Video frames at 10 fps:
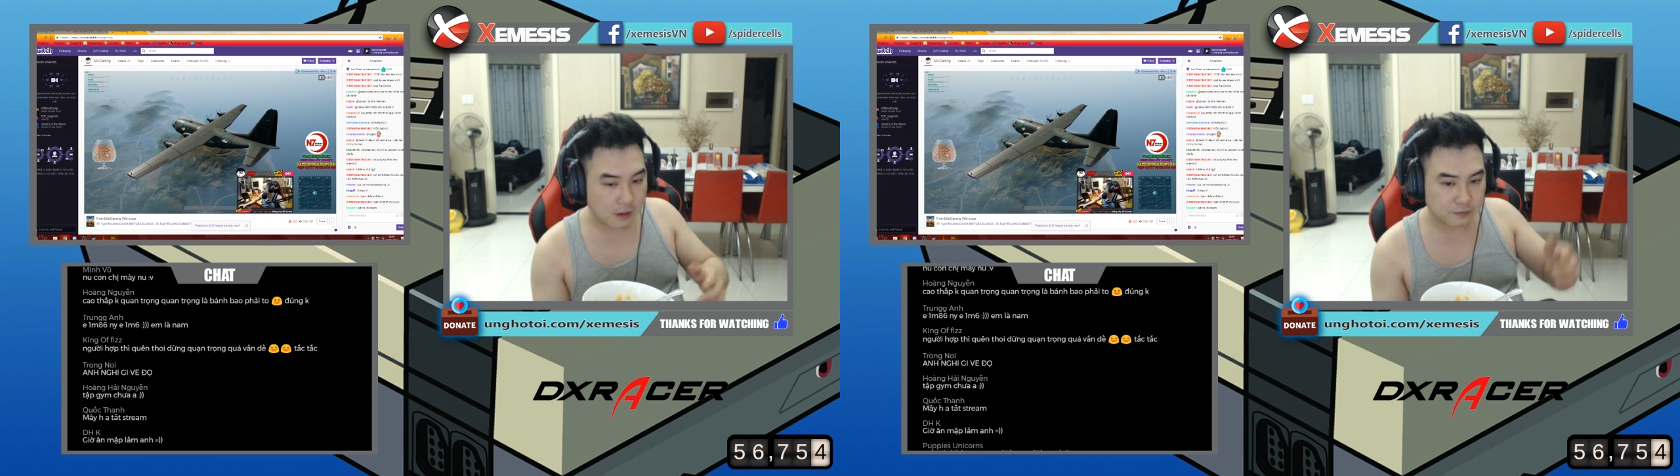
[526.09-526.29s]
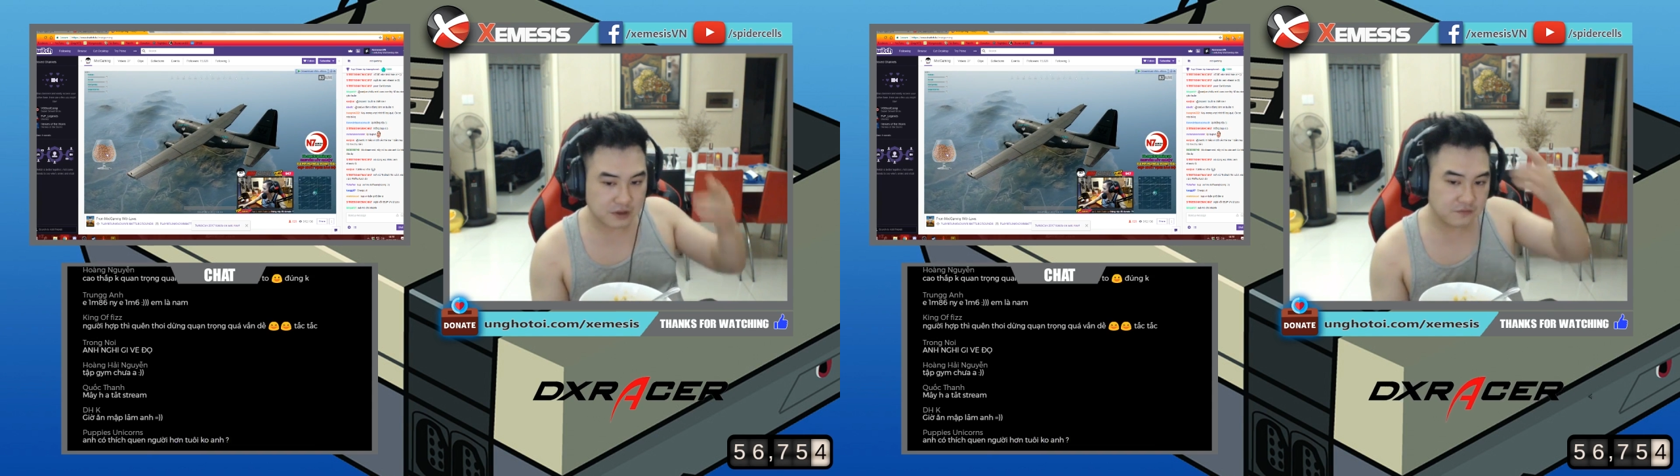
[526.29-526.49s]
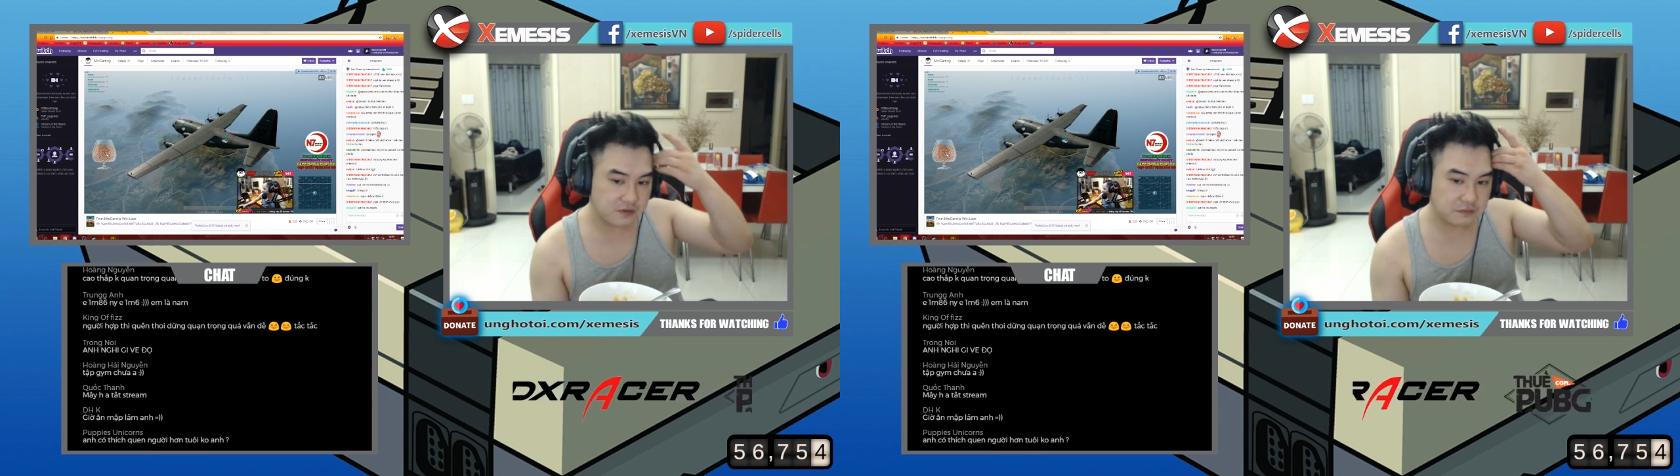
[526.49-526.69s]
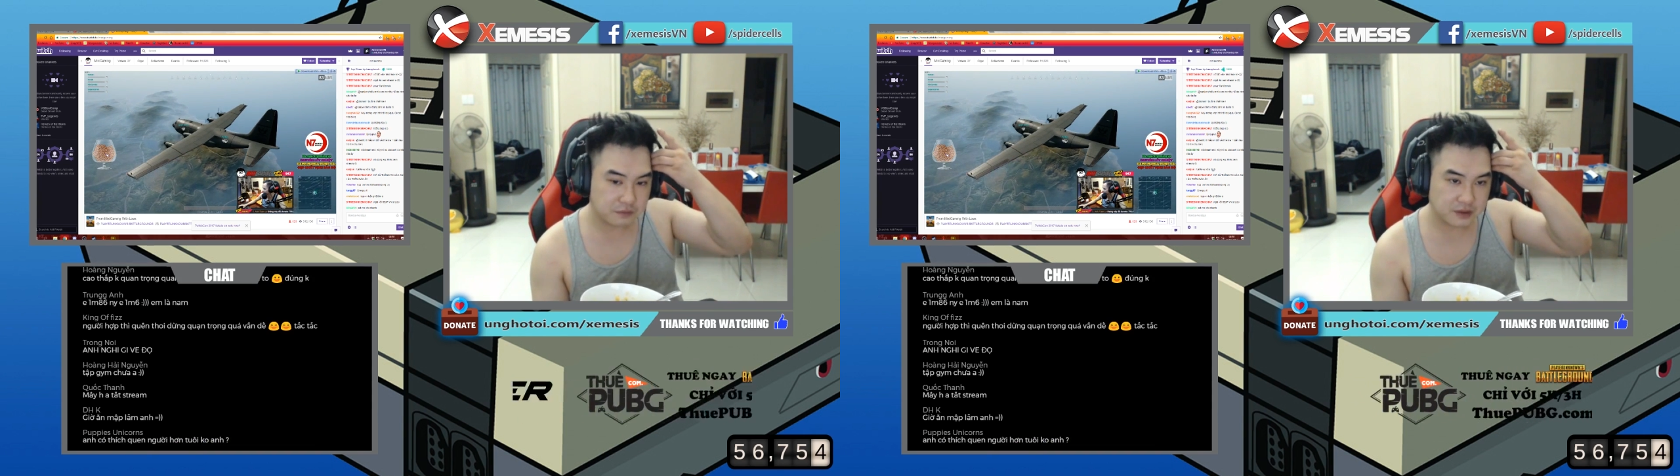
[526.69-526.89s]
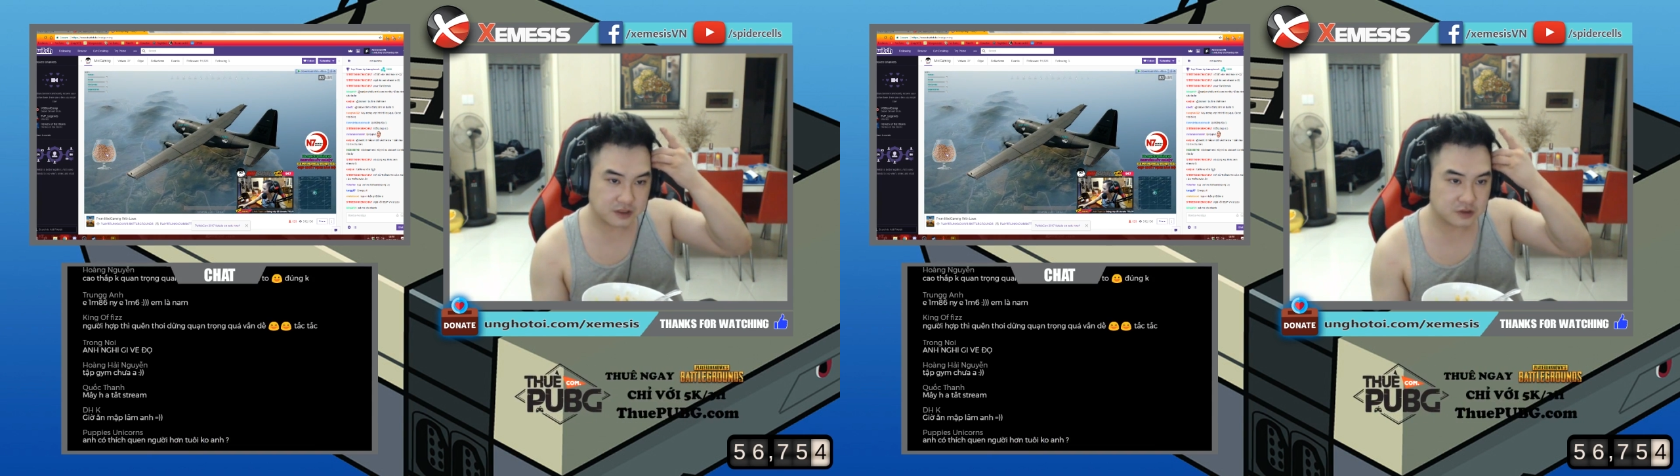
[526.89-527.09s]
Pew Viruss
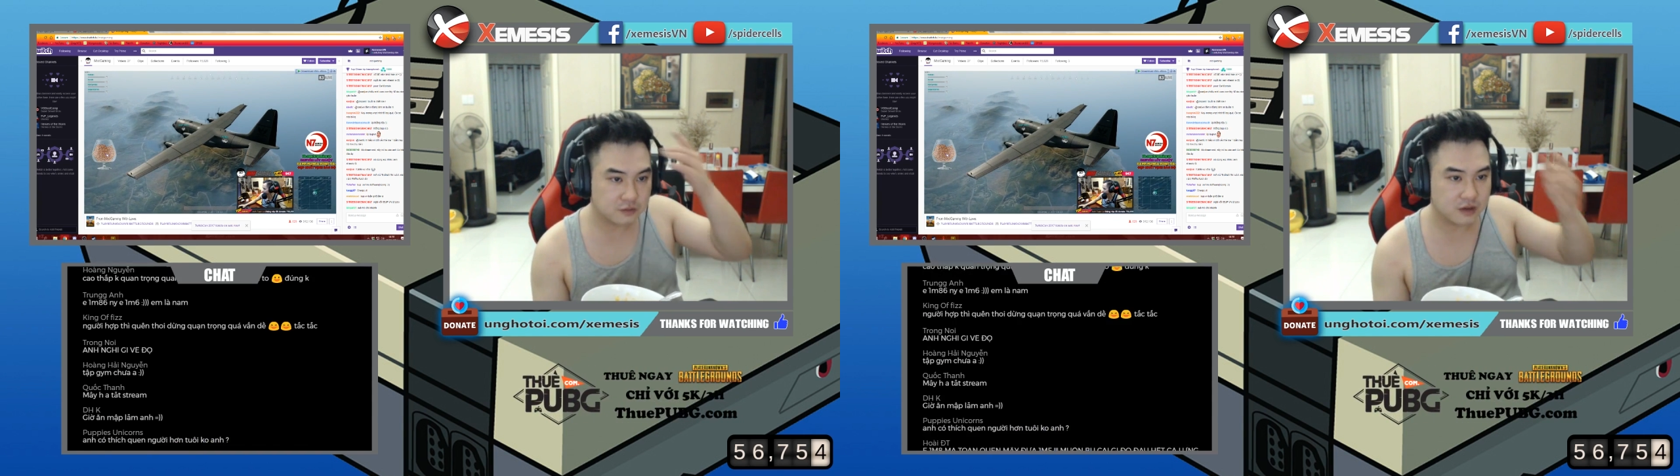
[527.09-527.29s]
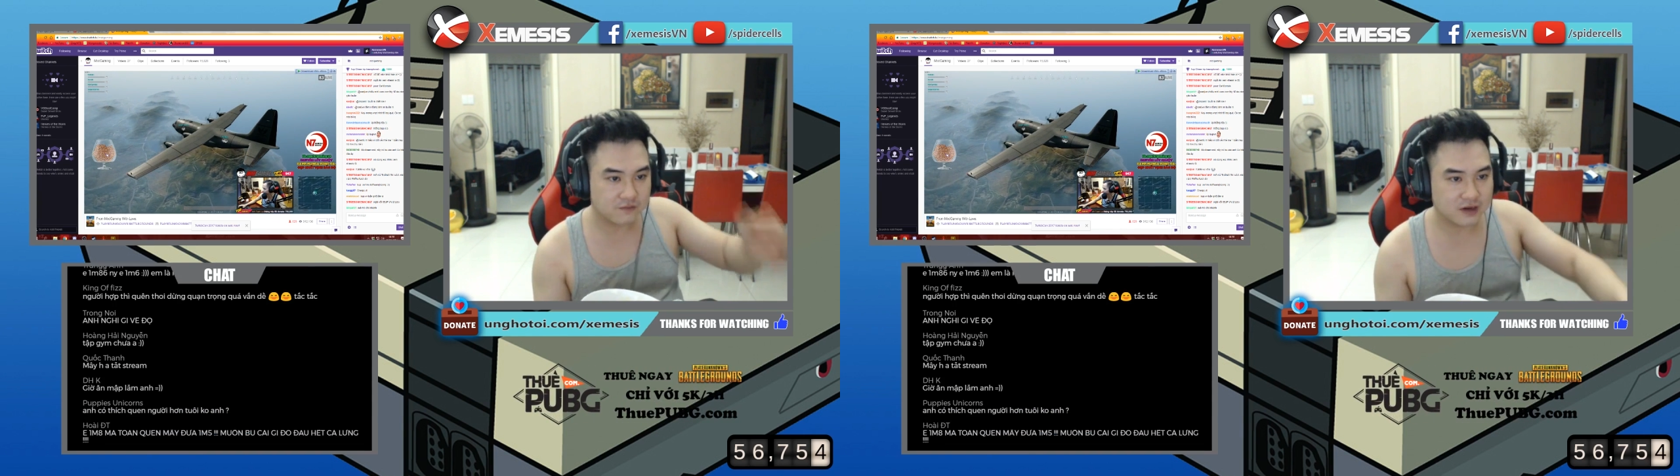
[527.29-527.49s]
bọn mình chơi chung được vì